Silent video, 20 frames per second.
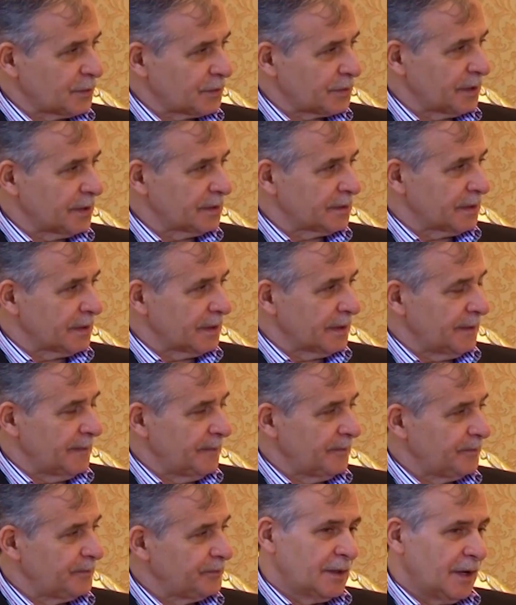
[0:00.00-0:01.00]
Üstad'la
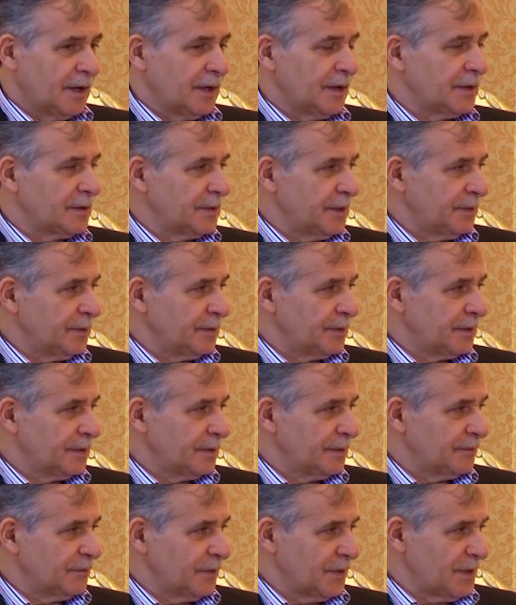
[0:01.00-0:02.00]

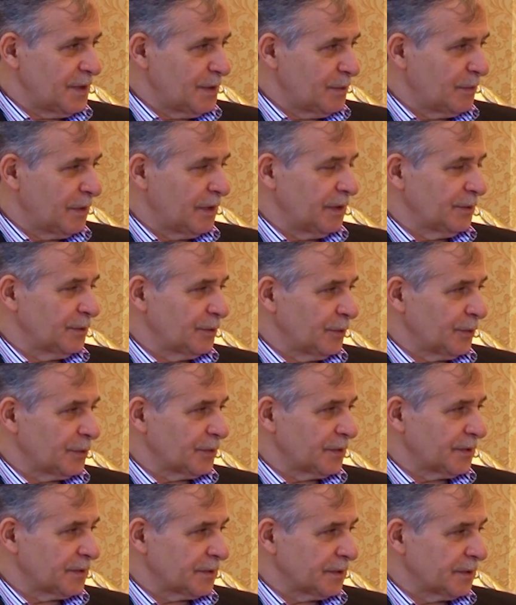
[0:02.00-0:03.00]
ahiret ve iman
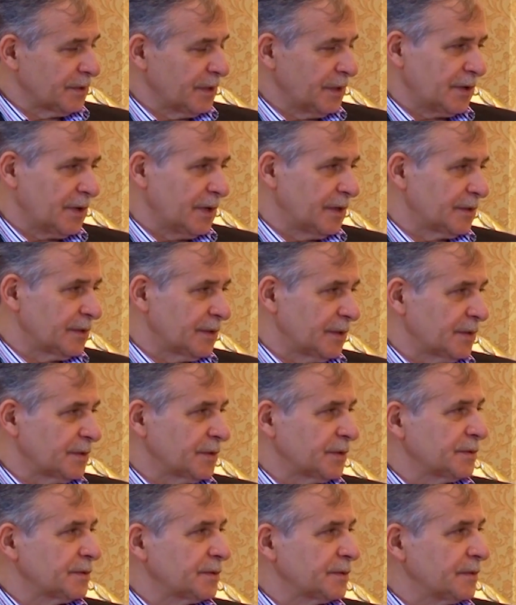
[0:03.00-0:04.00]
noktasında
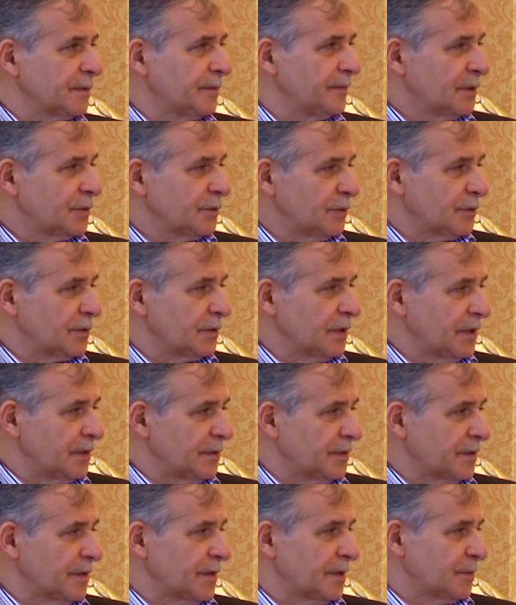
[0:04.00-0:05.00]
kardeşiz. Çünkü
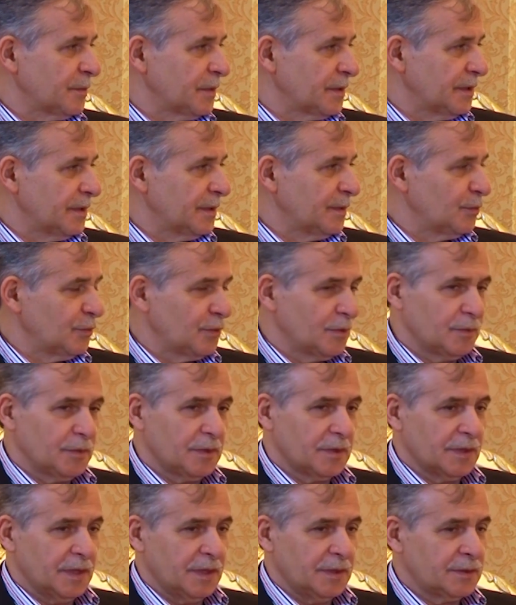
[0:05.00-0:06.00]
ayet-i kerimede
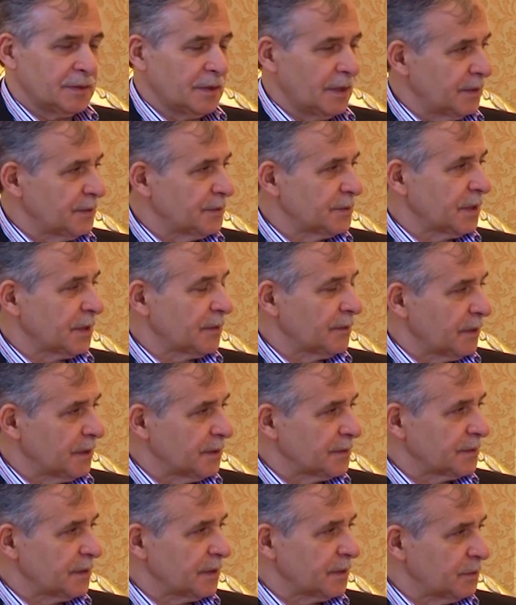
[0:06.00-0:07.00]
müminler ancak ve
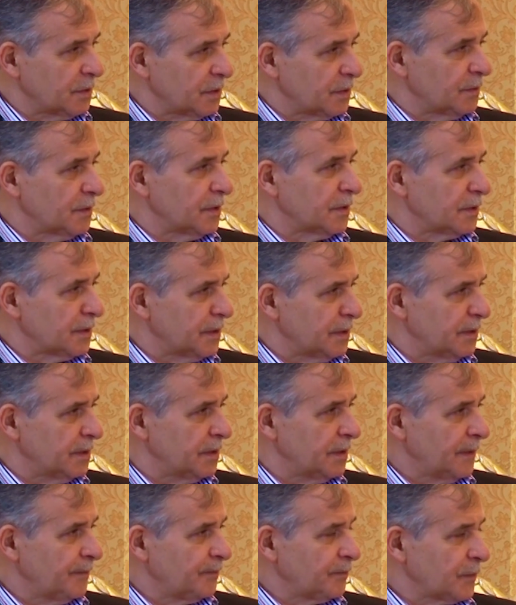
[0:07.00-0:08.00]
ancak birbirinin
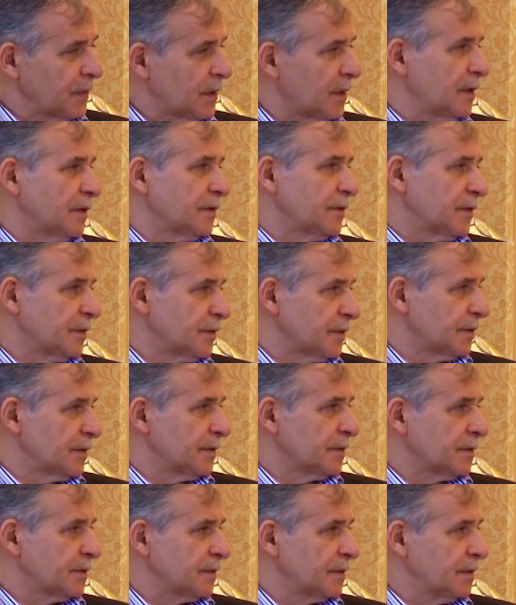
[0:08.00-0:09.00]

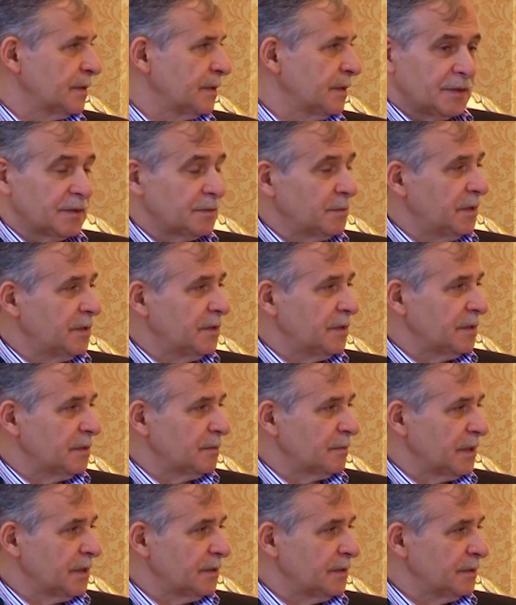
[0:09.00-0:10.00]
kardeşidir. Hizmet-i
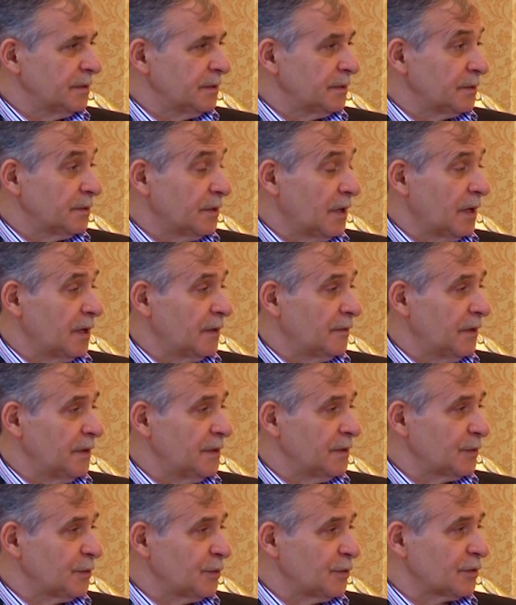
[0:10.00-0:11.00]
iman,
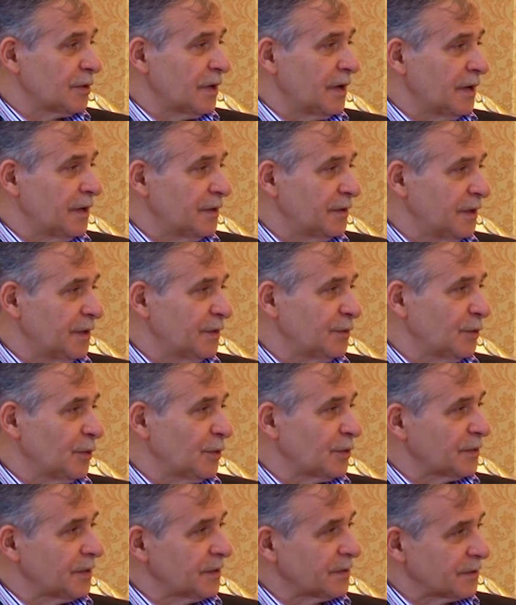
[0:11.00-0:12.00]
davayı Kur'aniye
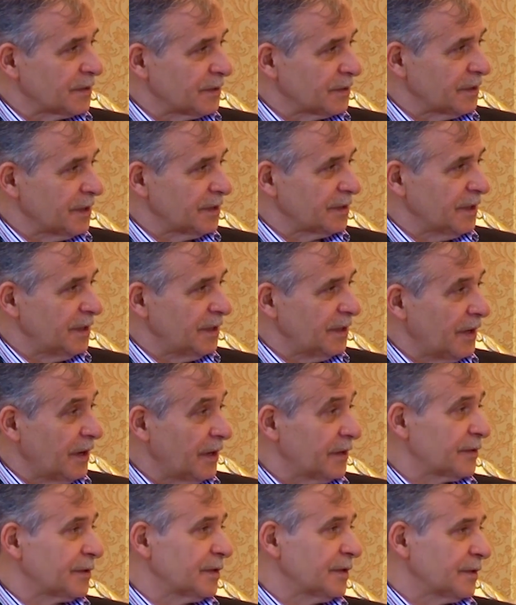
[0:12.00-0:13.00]
noktasında da
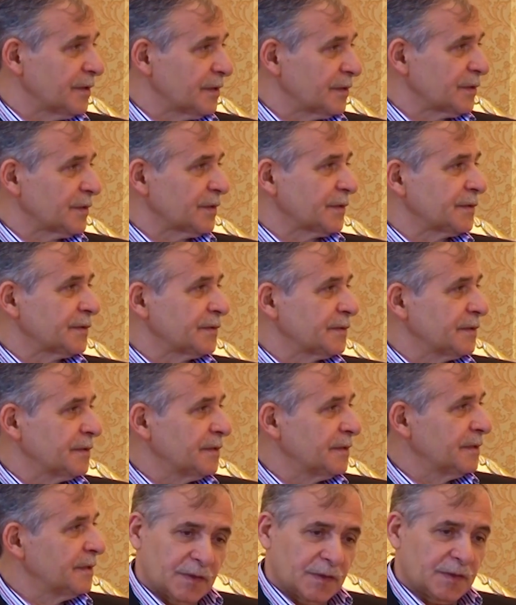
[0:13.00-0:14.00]
arkadaşız.
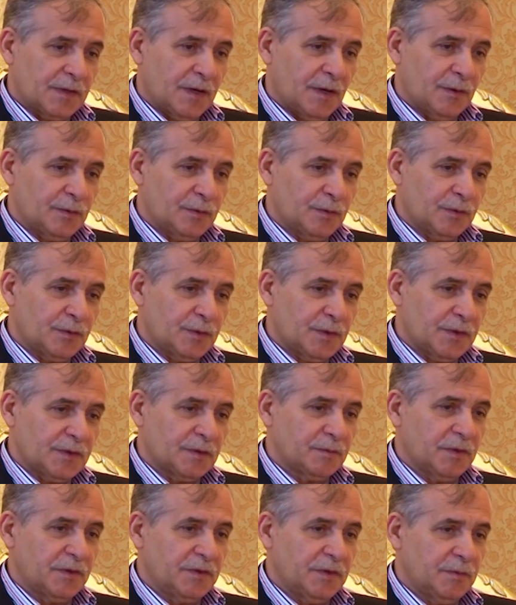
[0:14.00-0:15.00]
Risale-i
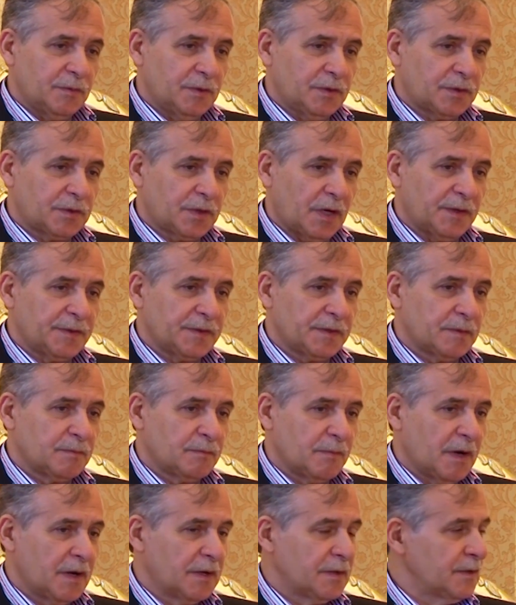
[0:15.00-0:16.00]
hizmeti bir şahsın
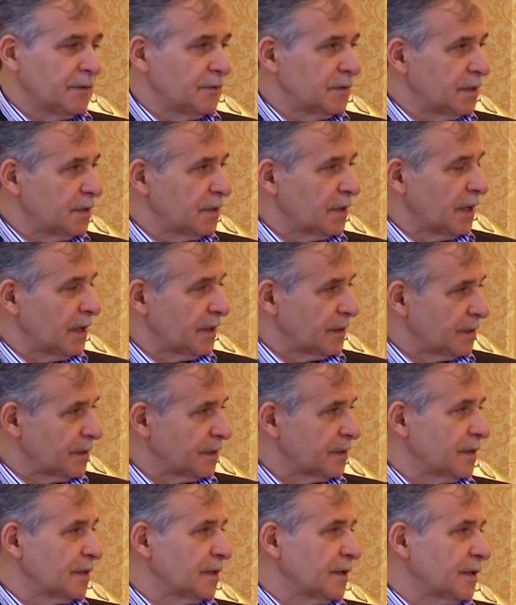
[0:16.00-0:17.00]
manevinin
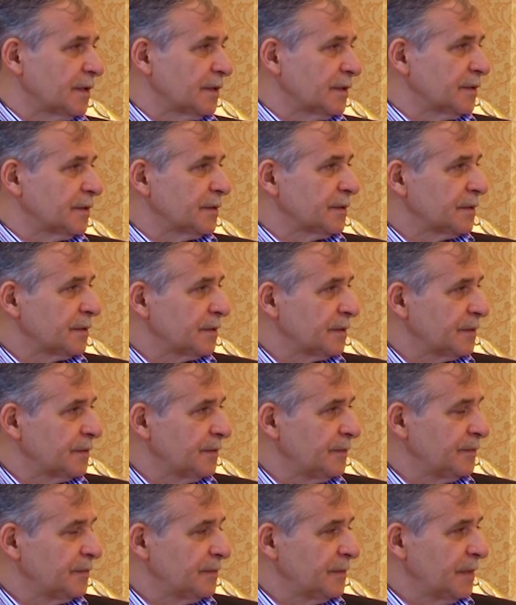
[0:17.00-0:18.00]
ayna darlığıdır.
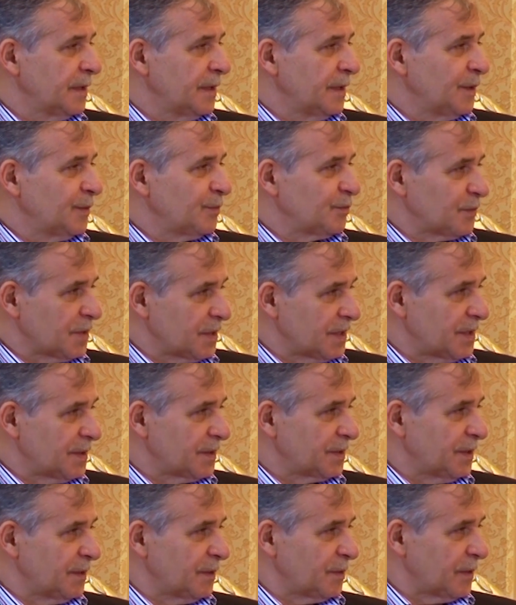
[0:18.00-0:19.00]

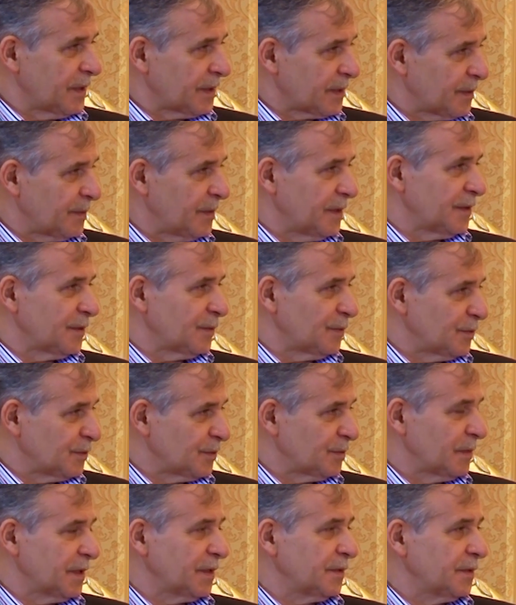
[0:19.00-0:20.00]
Birlikte ve beraber
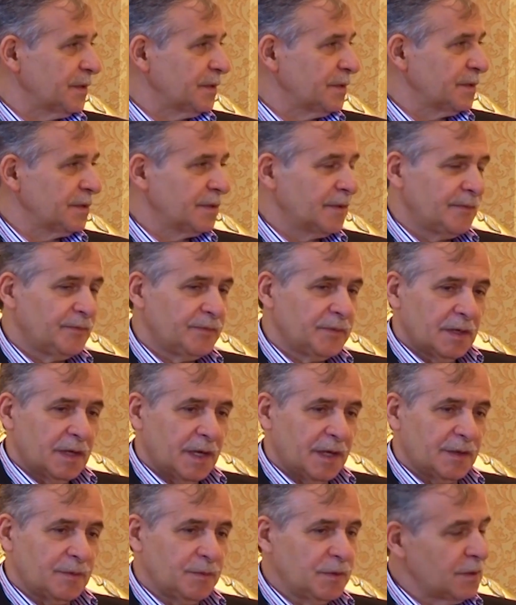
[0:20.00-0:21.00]
yüzmektir.
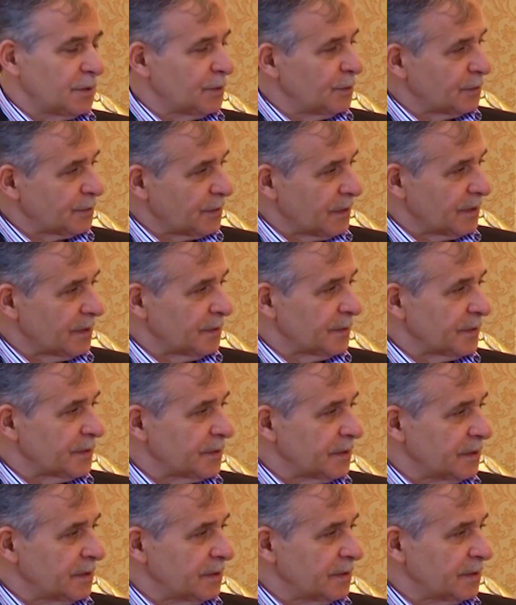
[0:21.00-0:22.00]
Her bir nur
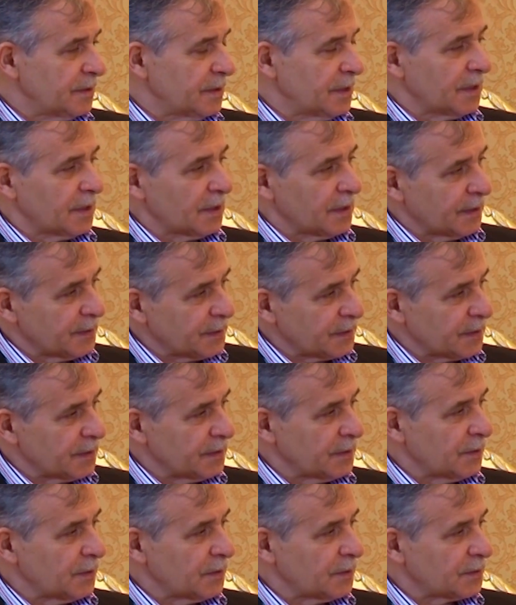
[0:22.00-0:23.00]
talebesi
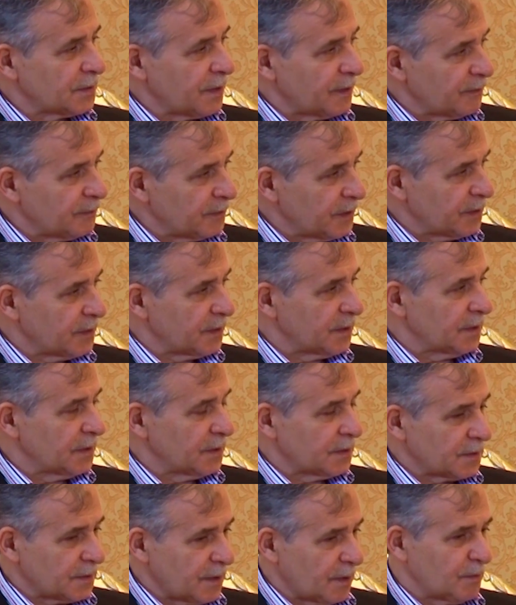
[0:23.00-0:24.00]
ihlası,
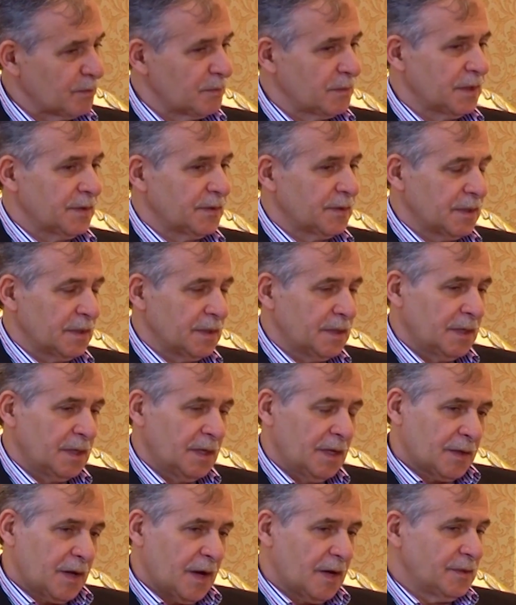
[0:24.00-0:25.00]
saffeti, samimiyeti,
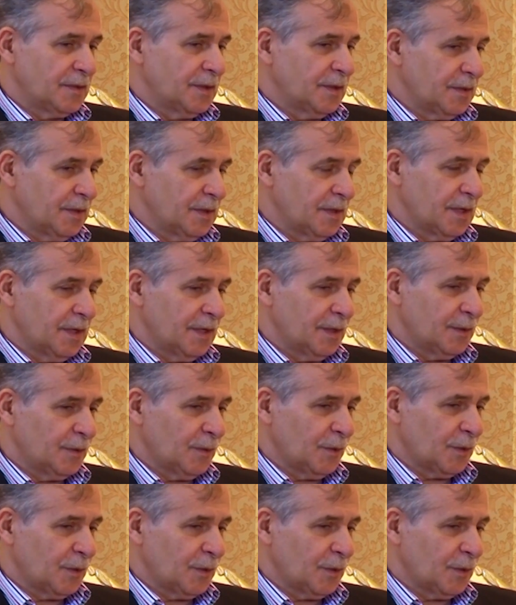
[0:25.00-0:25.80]
gayretiyle